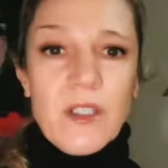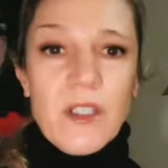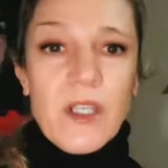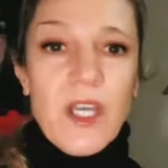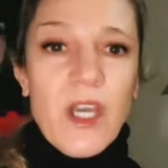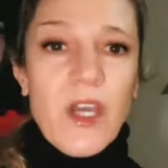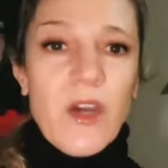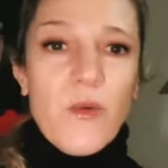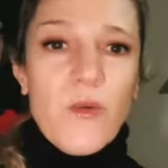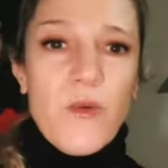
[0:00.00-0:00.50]

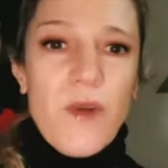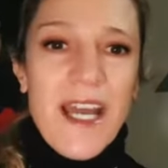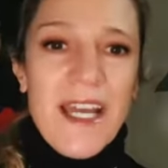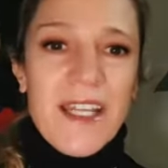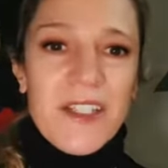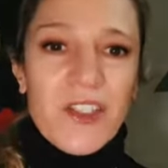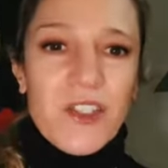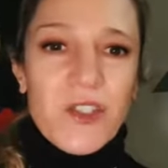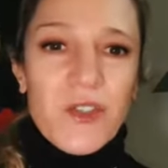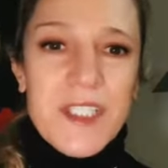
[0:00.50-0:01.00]
Un atto
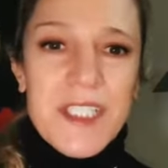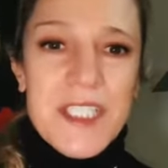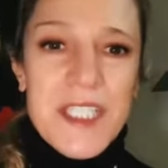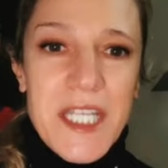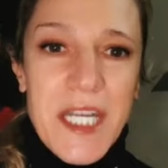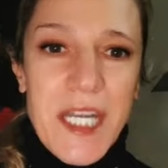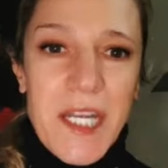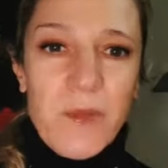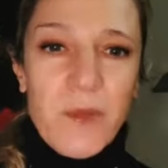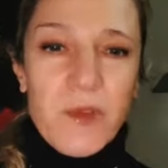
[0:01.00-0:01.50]

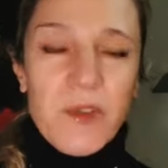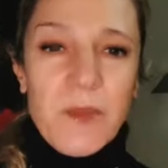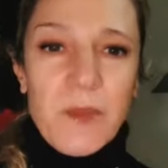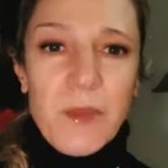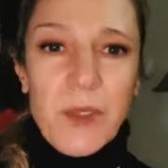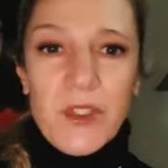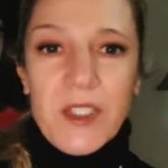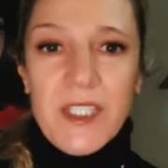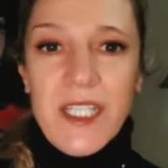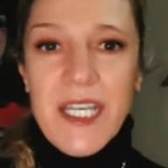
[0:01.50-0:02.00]
estremo di
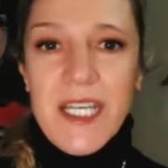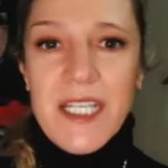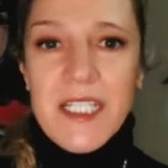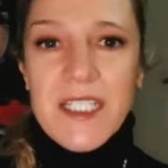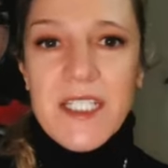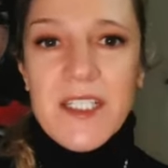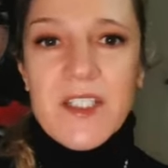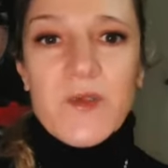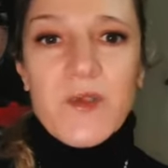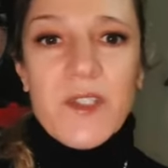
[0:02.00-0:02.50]
protesta
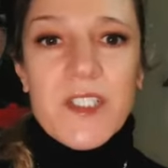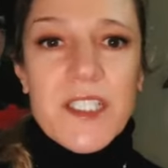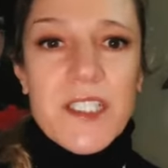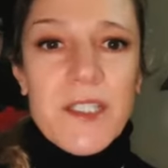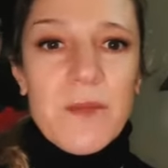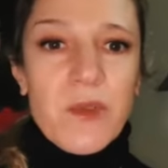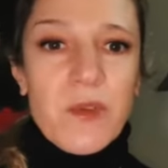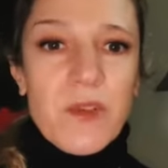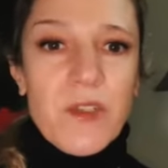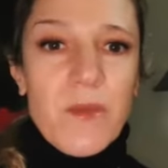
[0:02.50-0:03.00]
sull'esempio dei
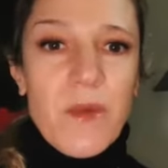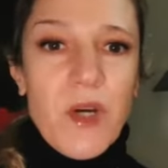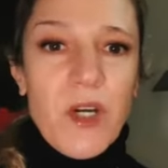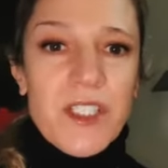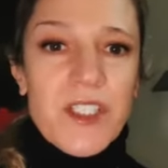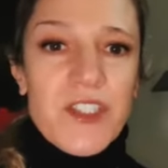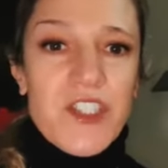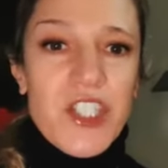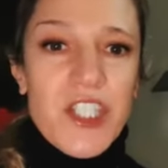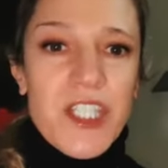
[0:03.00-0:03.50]
monaci
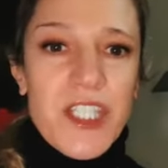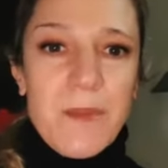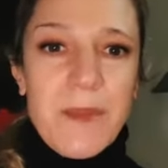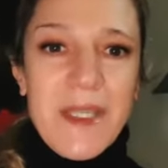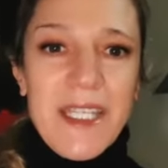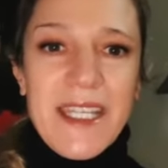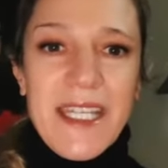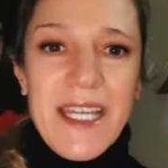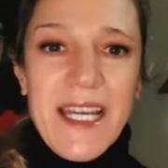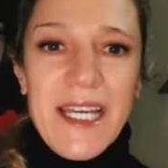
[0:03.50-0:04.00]

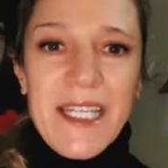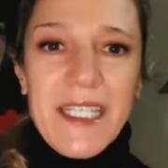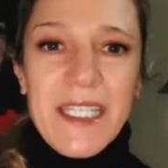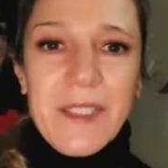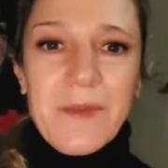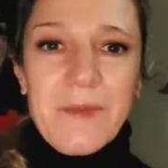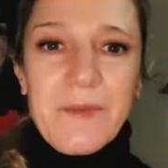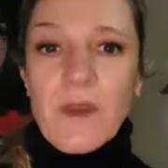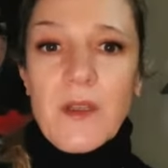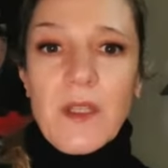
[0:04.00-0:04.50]
tibetani
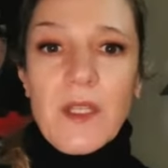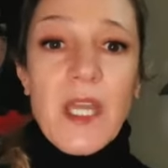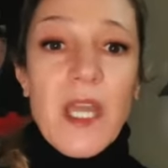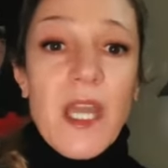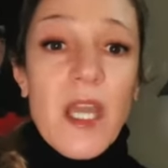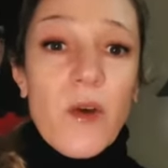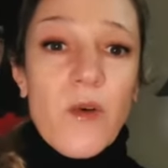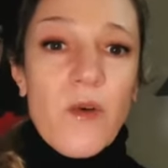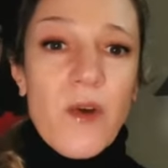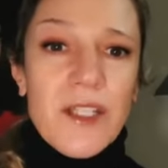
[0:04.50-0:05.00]

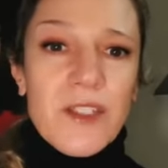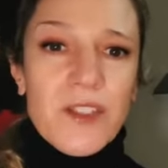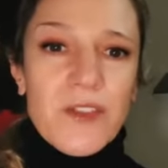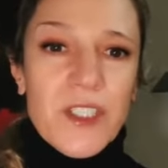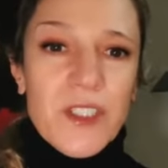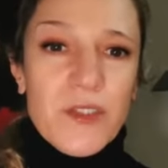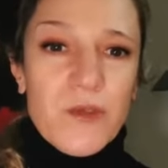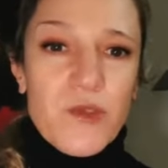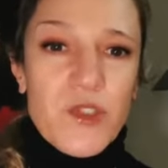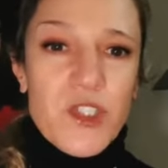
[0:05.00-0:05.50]
quando
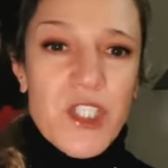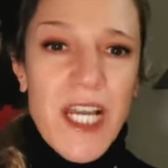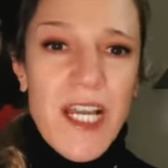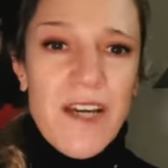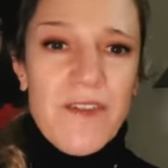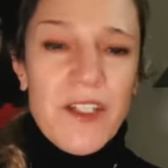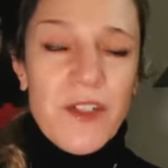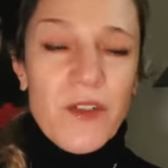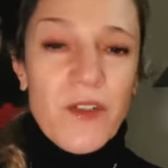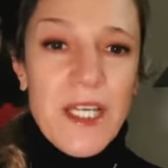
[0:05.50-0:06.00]
denunciavano
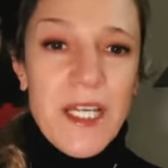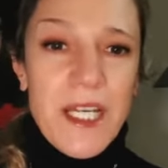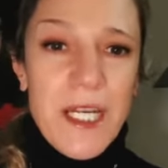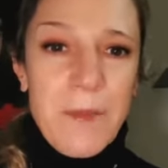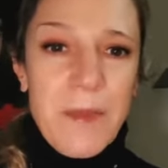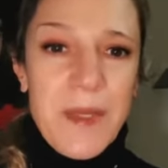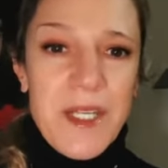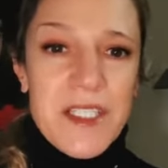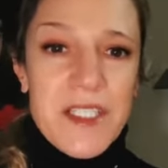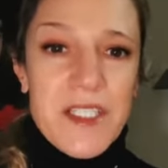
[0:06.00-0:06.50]
la
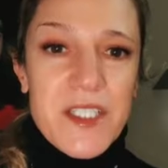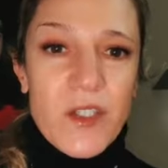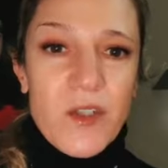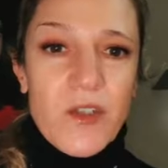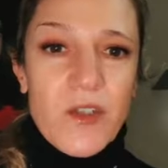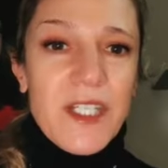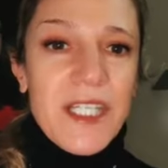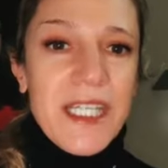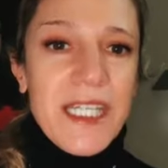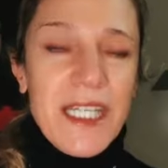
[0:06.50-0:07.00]
repressione
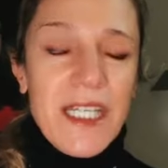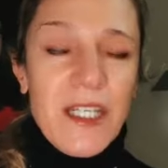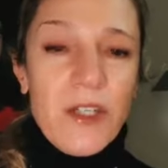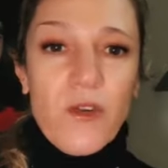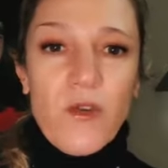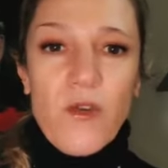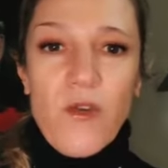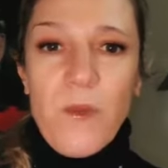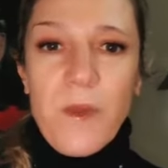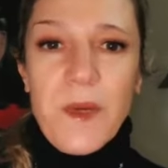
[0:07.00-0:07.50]
e
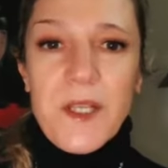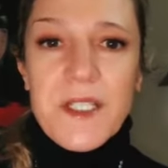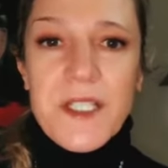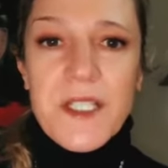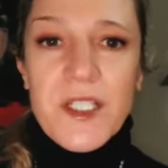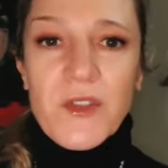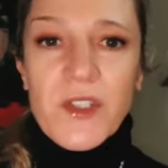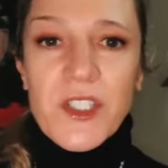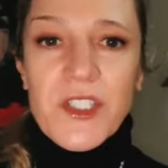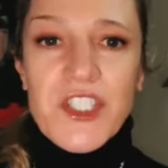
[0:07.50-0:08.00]
l'occupazione
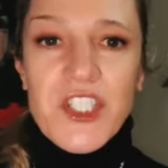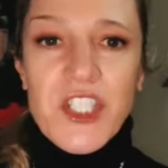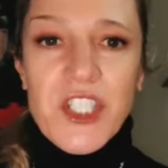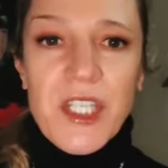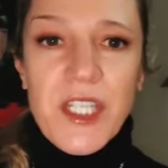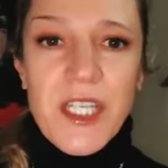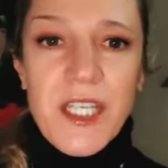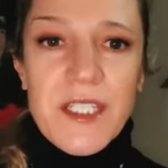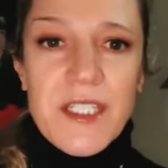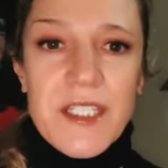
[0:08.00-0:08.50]

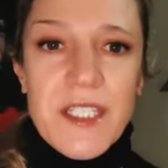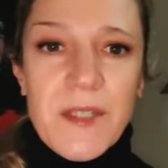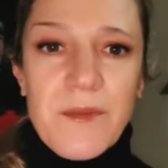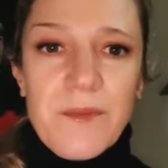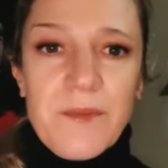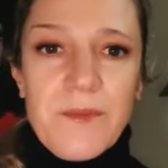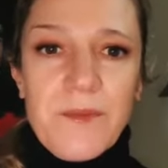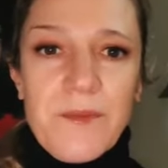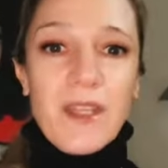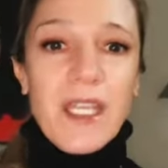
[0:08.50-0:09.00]
cinese.
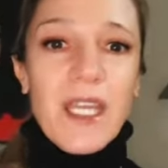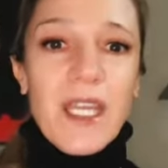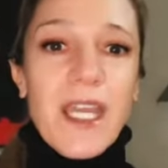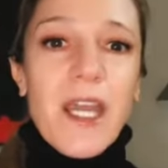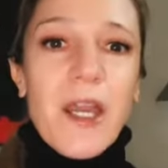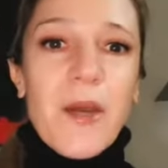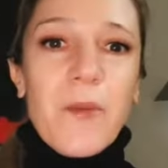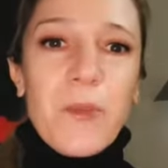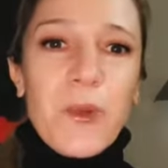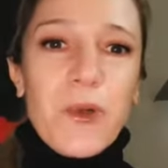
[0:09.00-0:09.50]

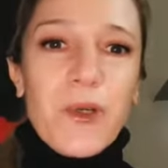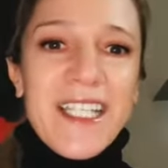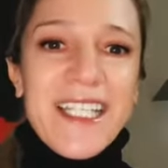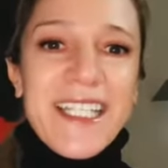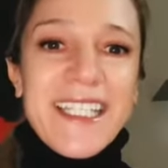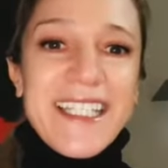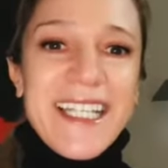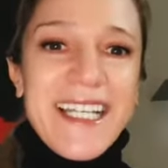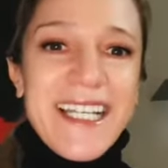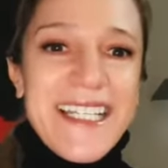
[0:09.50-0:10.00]
Poeta
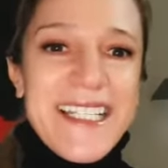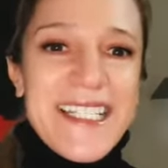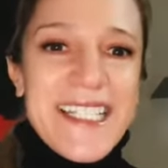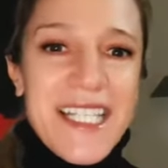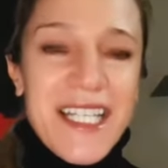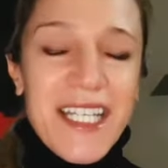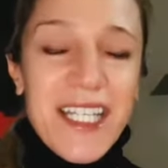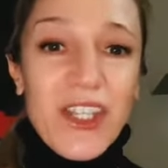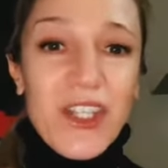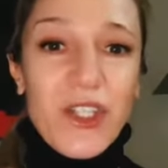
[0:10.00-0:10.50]
e
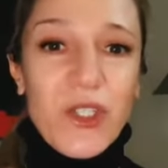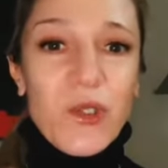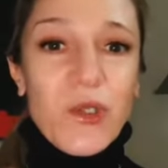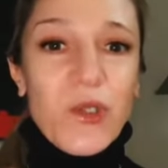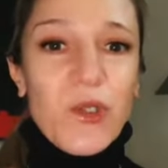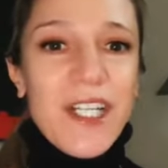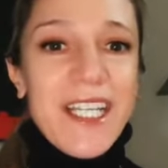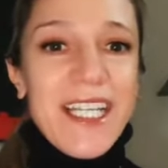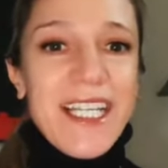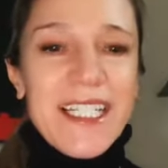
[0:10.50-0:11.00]
scrittore,
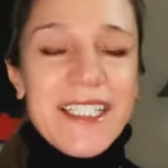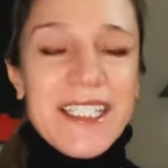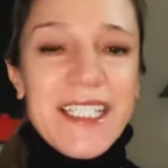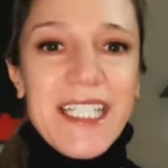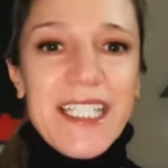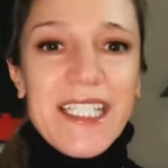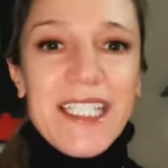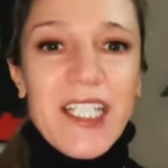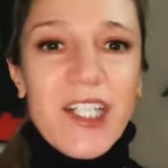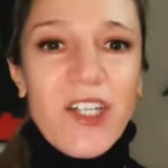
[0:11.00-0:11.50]
a
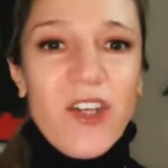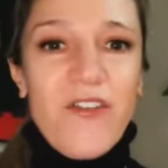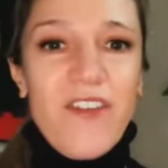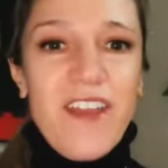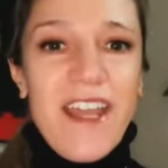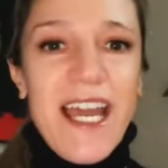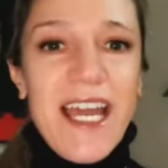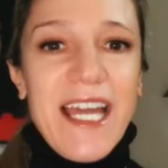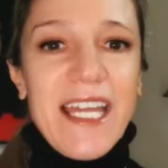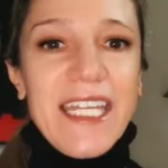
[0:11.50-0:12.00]
39
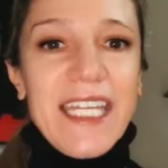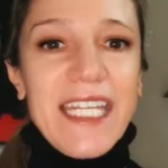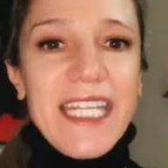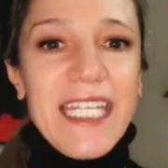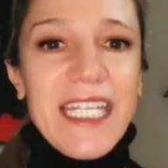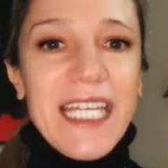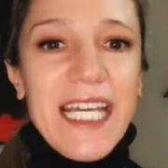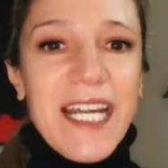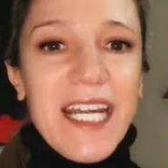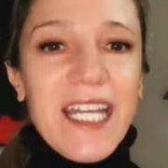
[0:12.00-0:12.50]
anni
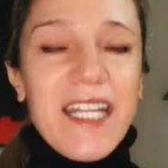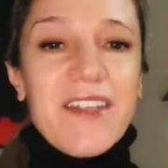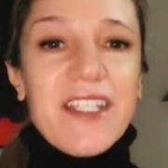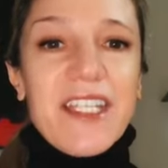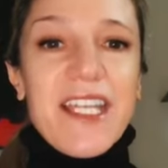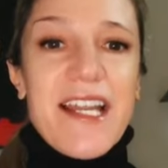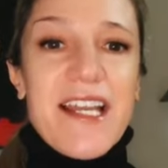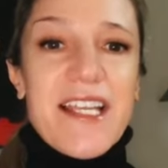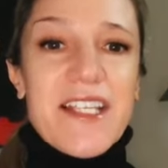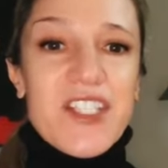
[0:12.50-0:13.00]
arriva dalla
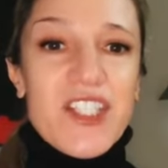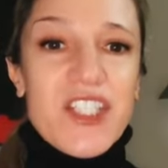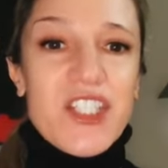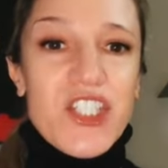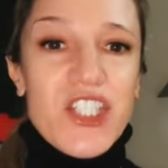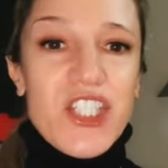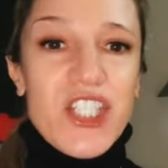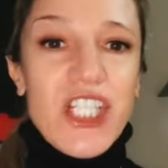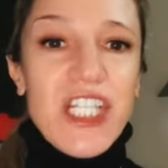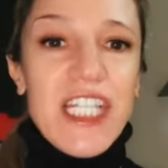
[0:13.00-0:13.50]

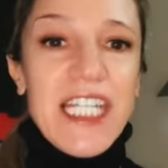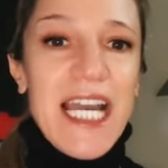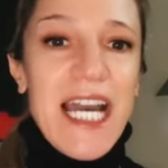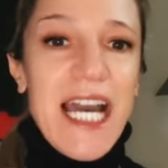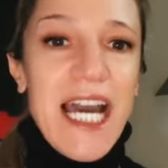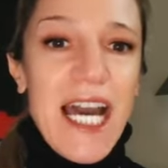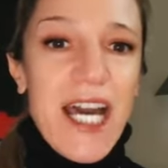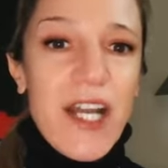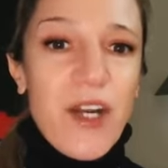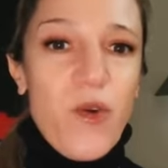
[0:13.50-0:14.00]
Sicilia a
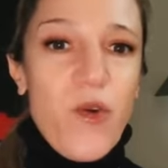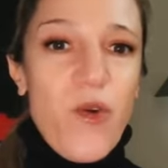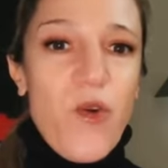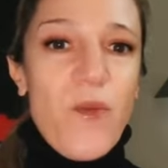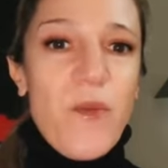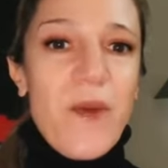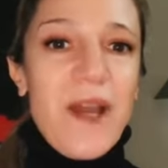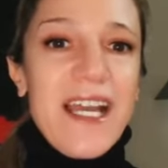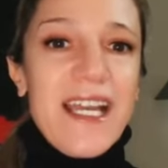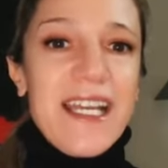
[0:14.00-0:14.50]

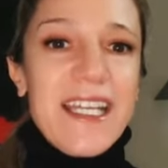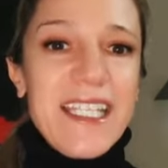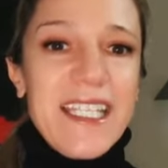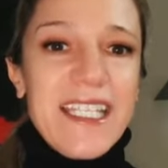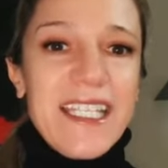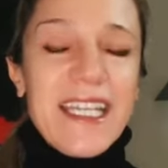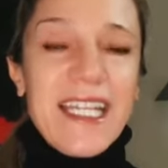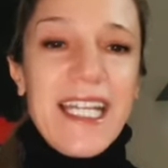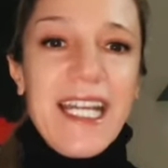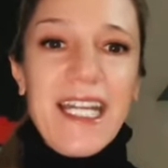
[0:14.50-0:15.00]
Roma in
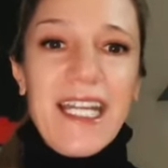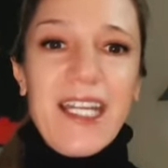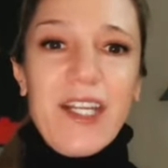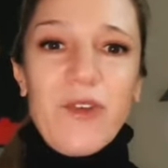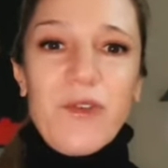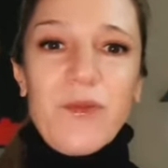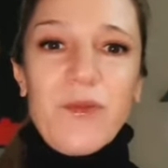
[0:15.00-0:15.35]
treno